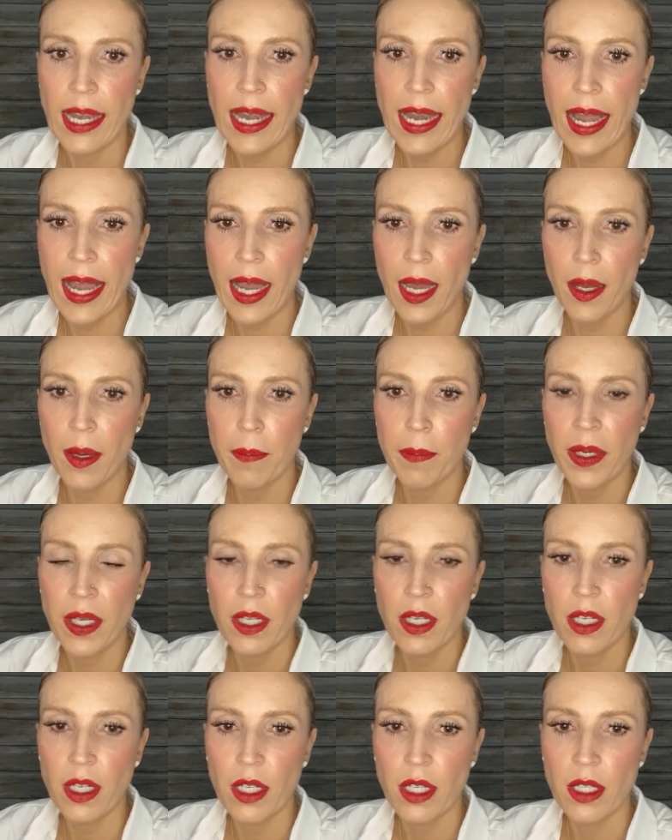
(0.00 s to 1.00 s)
Lab,
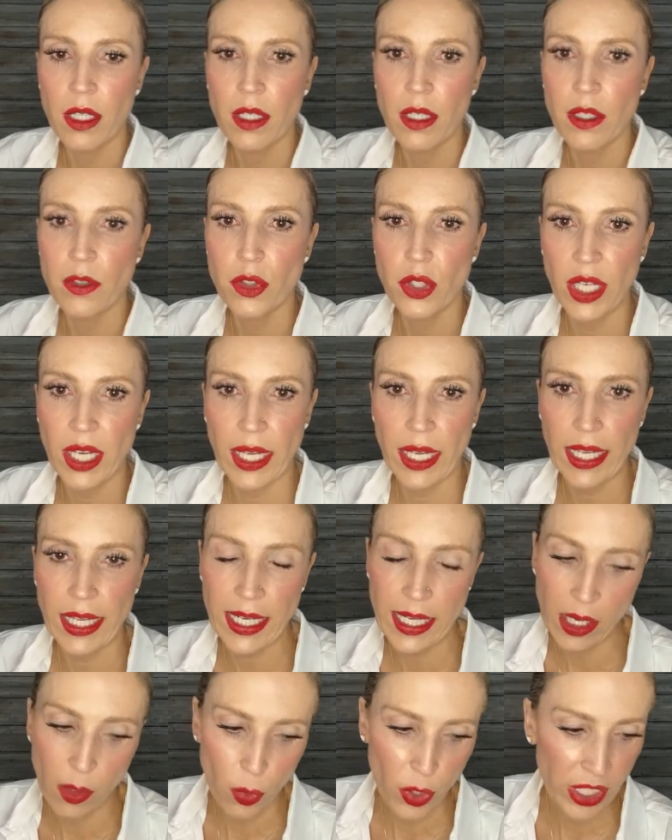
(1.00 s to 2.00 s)
o sea,
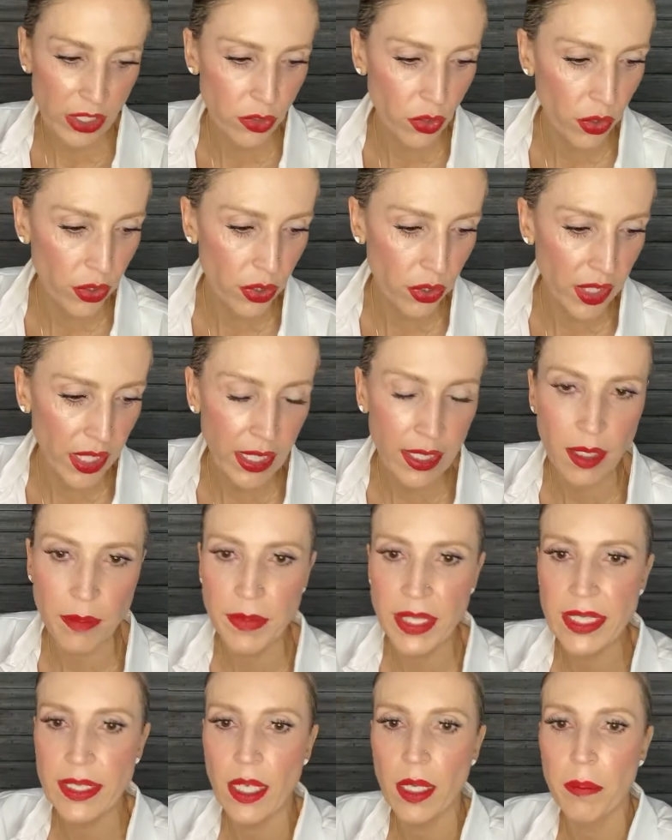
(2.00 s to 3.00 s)
el laboratorio de la
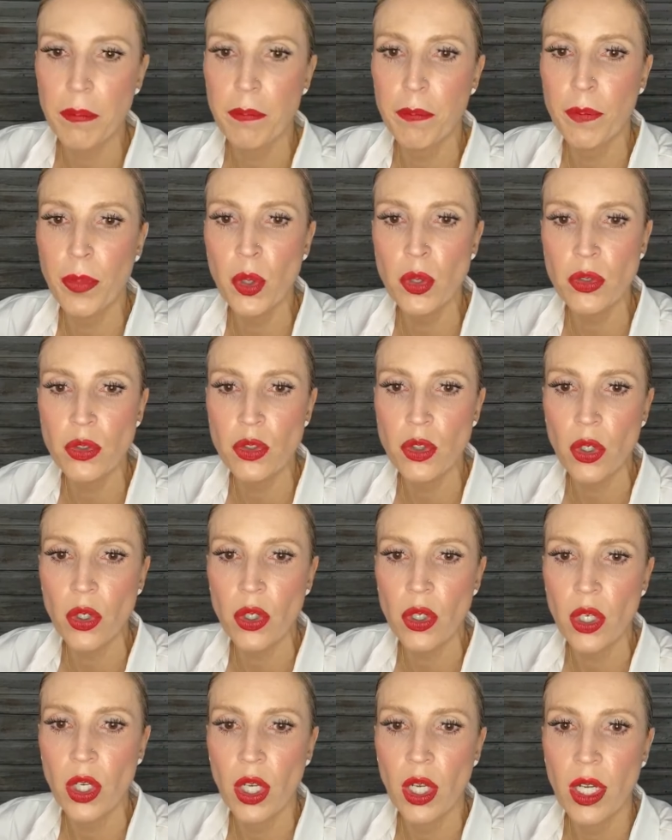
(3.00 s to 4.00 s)
camisa,
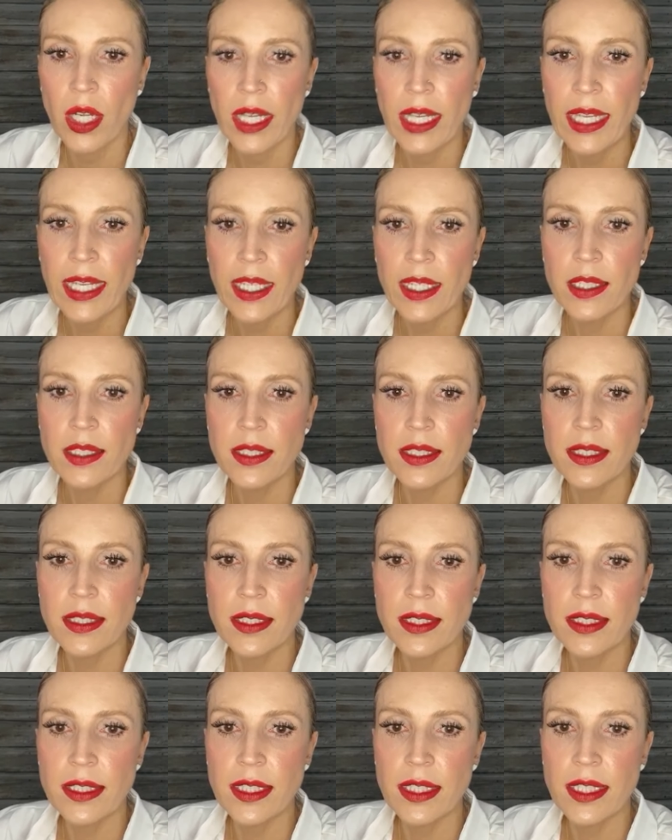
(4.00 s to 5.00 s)
punto
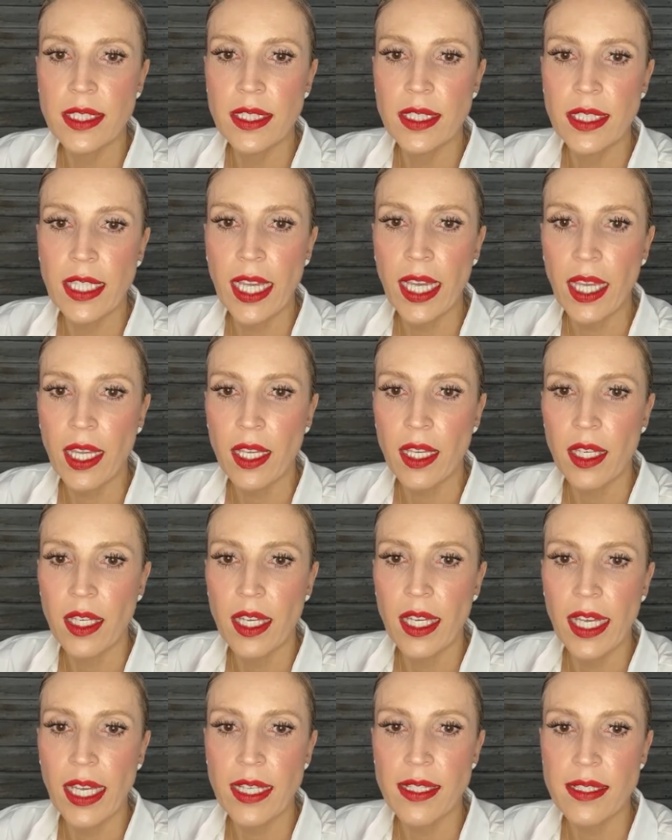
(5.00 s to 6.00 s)

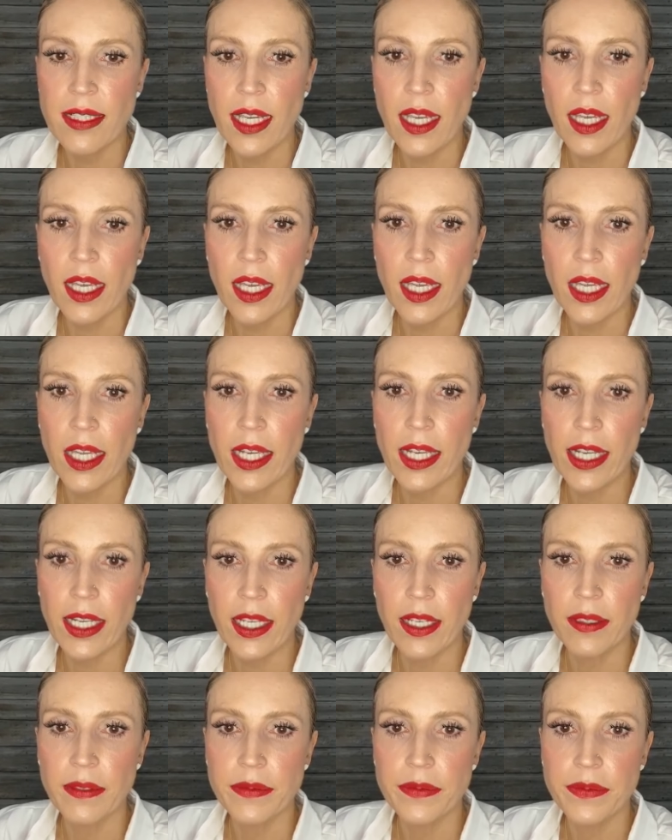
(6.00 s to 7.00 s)

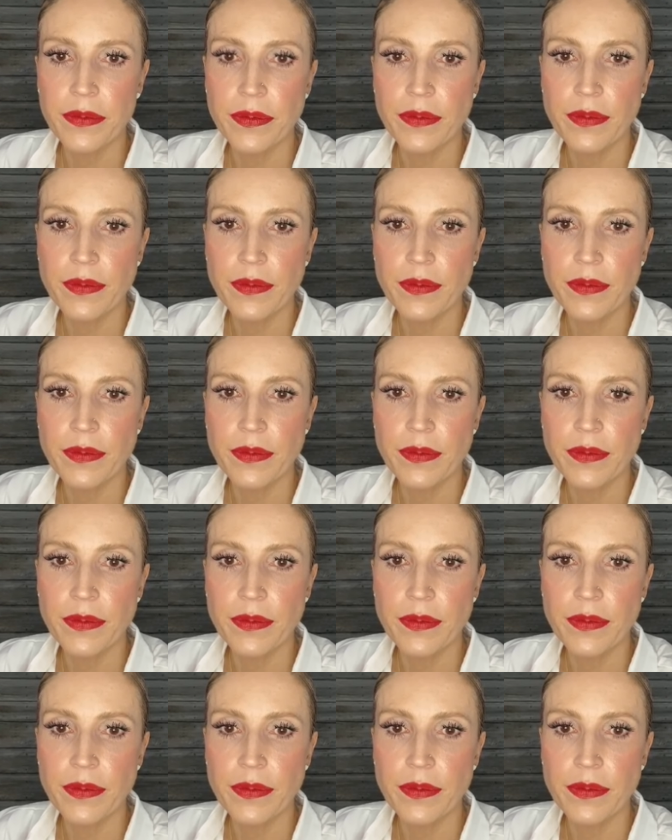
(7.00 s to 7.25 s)
TSL.